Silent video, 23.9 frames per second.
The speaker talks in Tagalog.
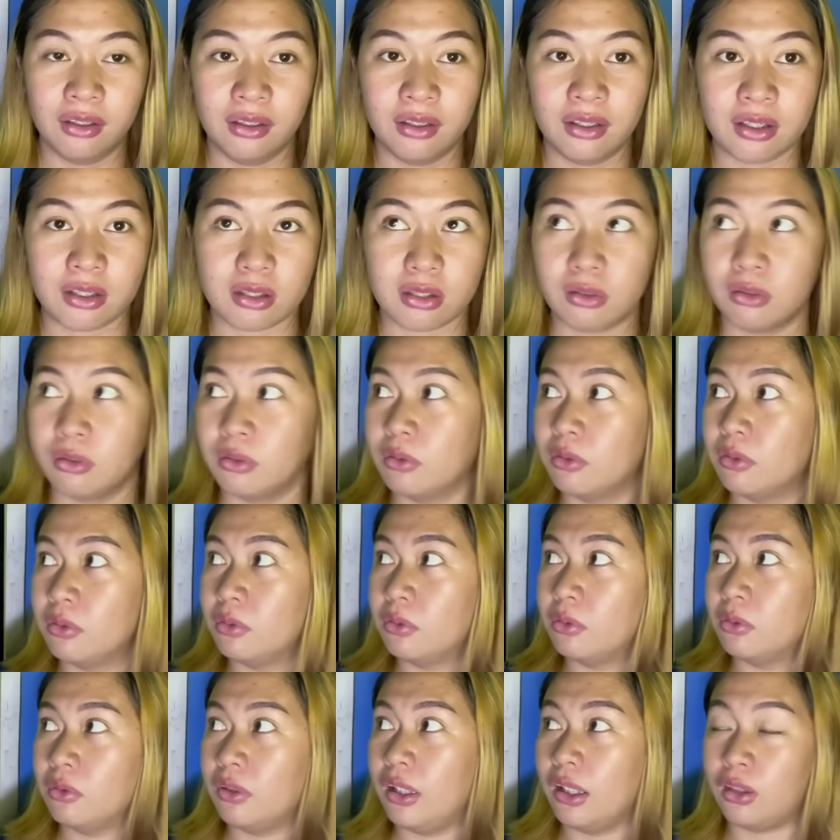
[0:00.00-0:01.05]
So,
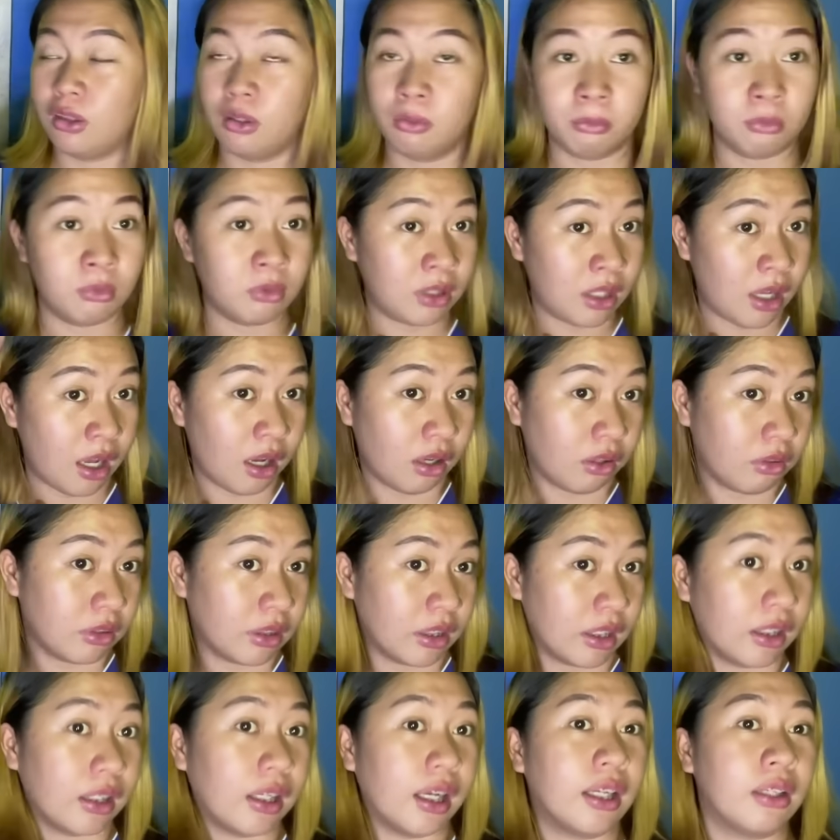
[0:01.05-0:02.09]
dito muna ako
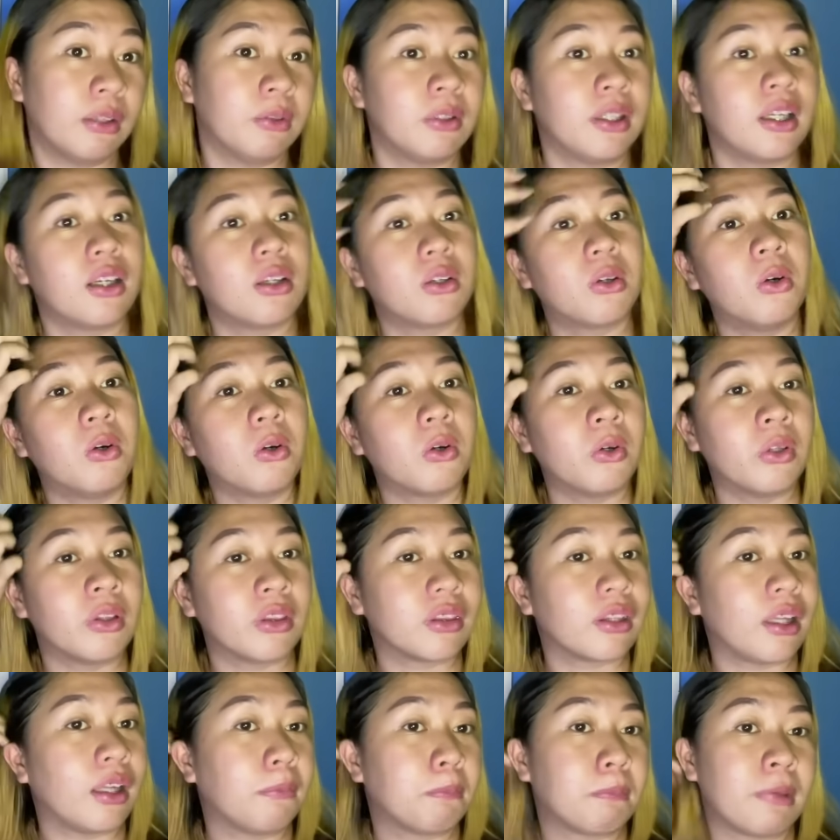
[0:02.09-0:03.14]
nag, ano,
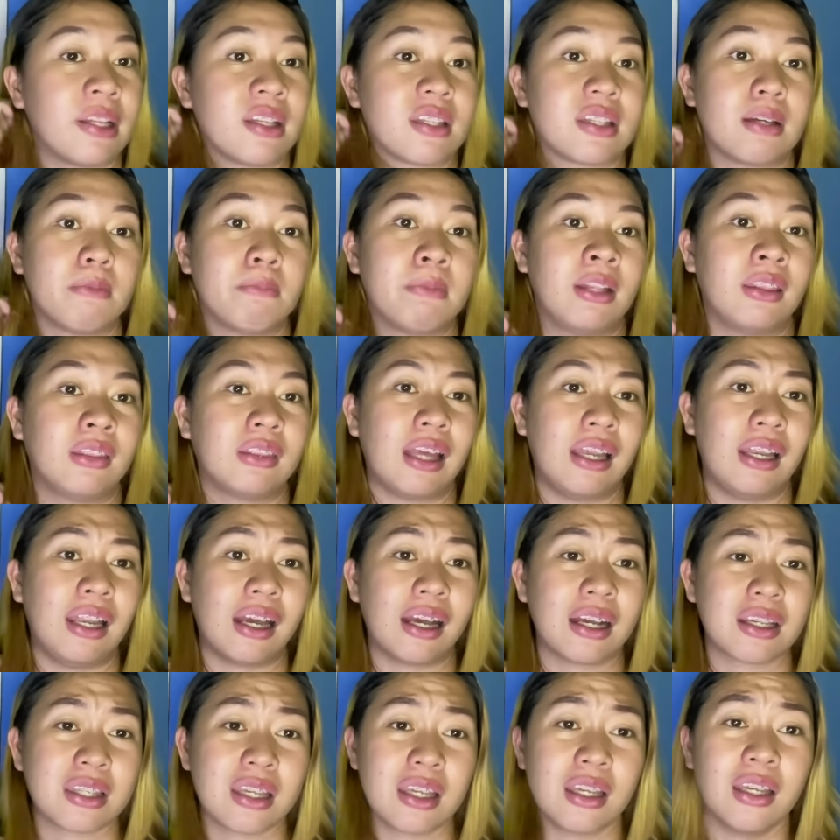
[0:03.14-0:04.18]
nagko-content pansamantala.
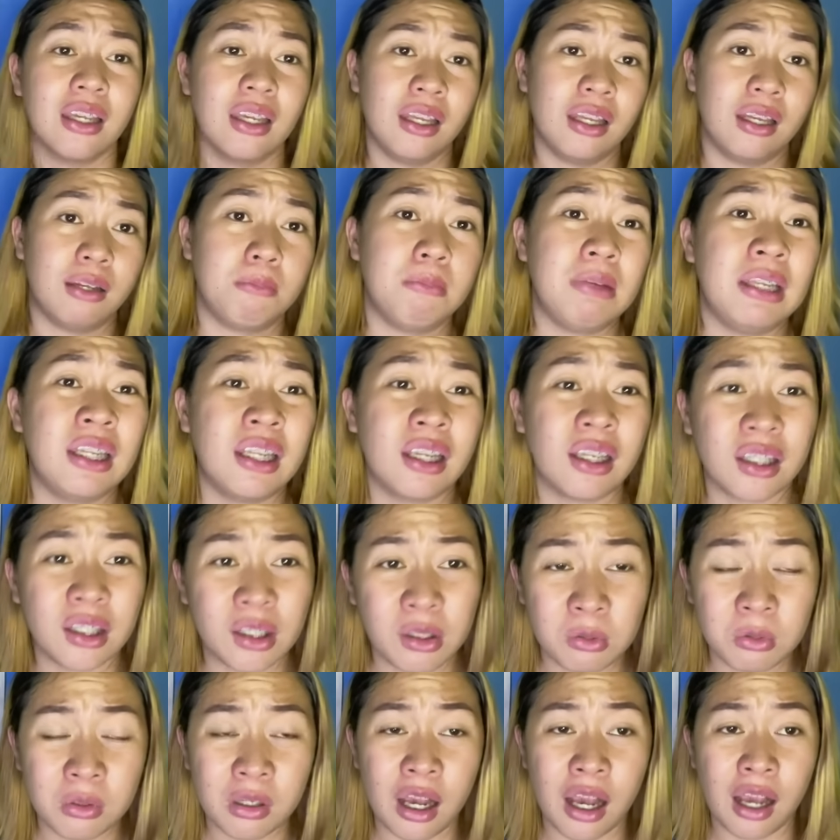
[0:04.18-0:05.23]
Kasi,
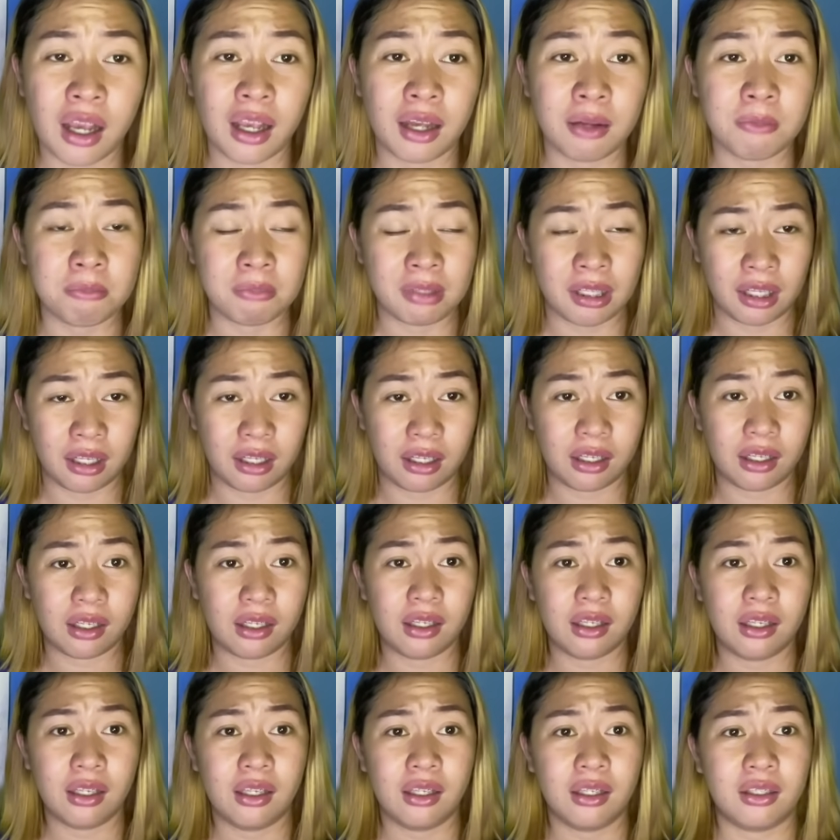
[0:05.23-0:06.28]
binagyo nga kami
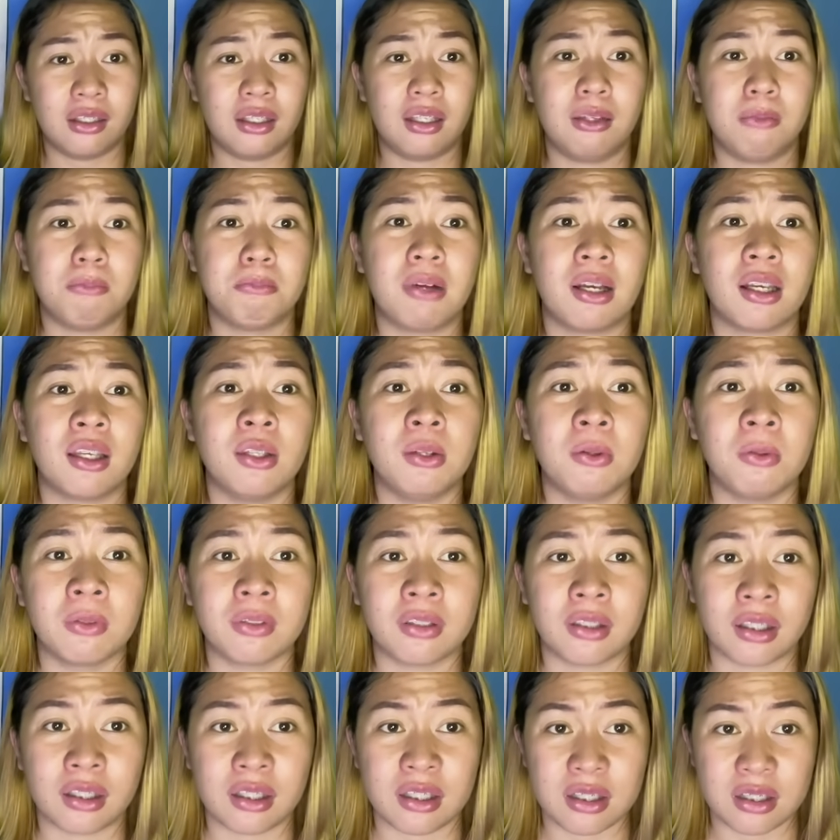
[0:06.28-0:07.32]
ni Bagyong
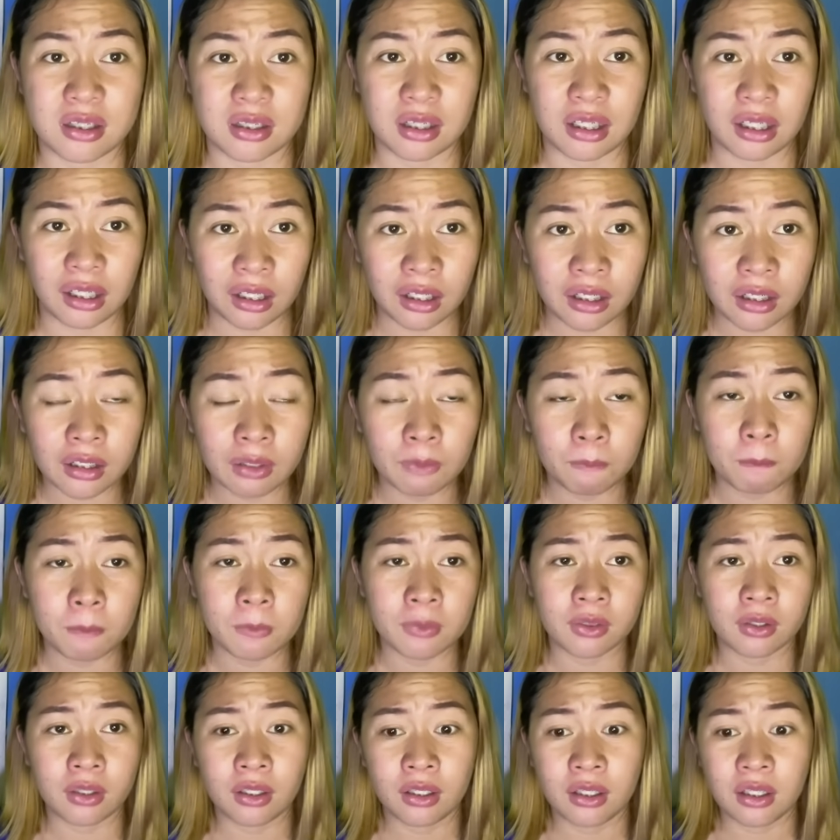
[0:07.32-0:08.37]
Christine.
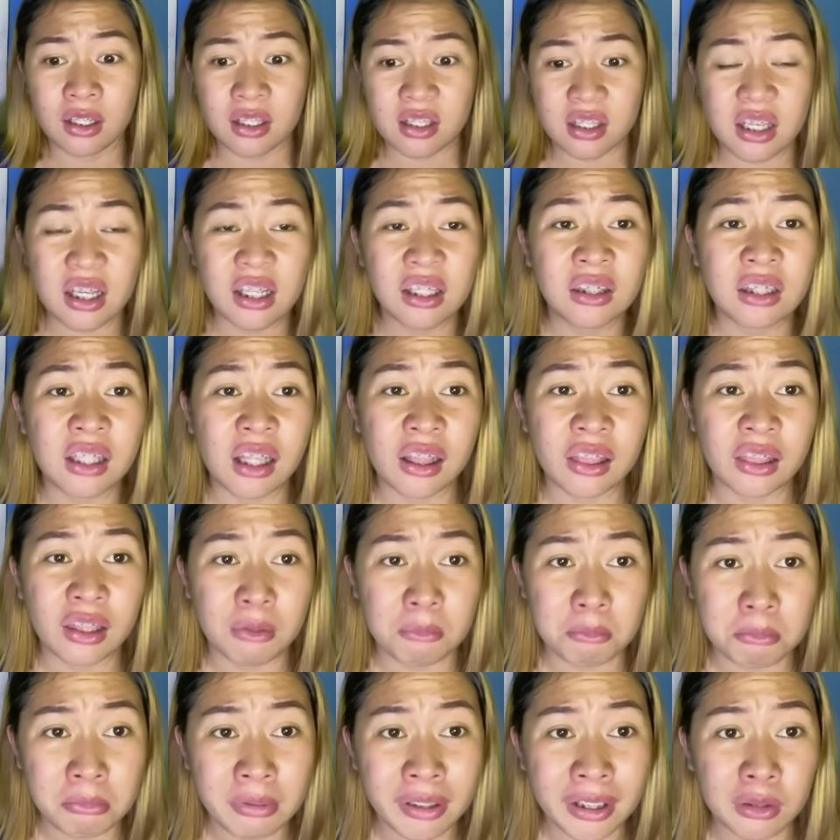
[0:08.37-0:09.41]
Signal
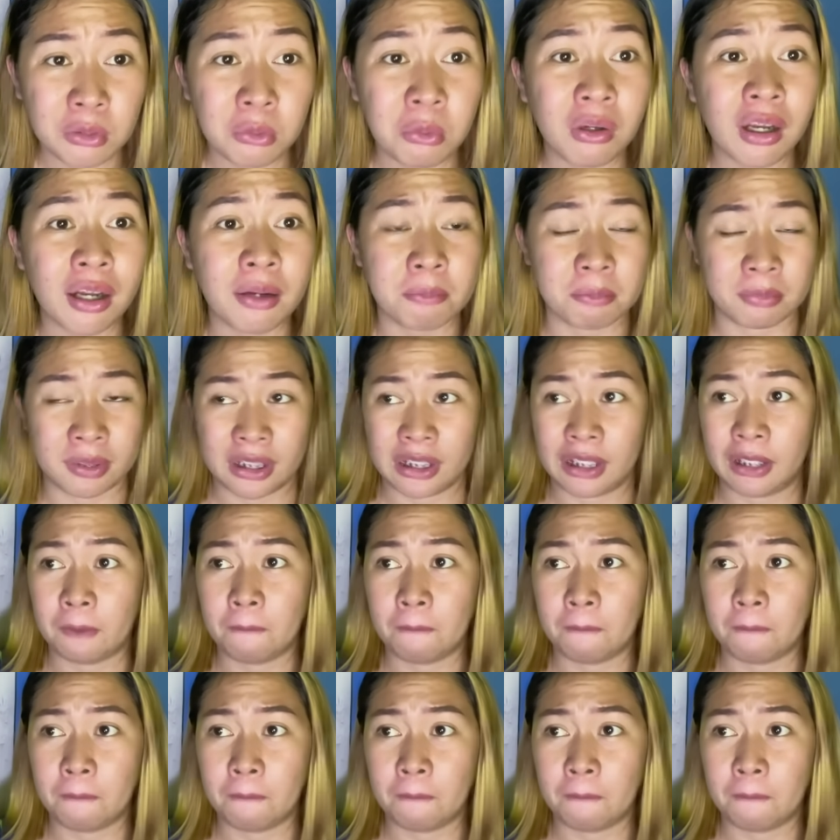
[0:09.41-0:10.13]
number 2 kami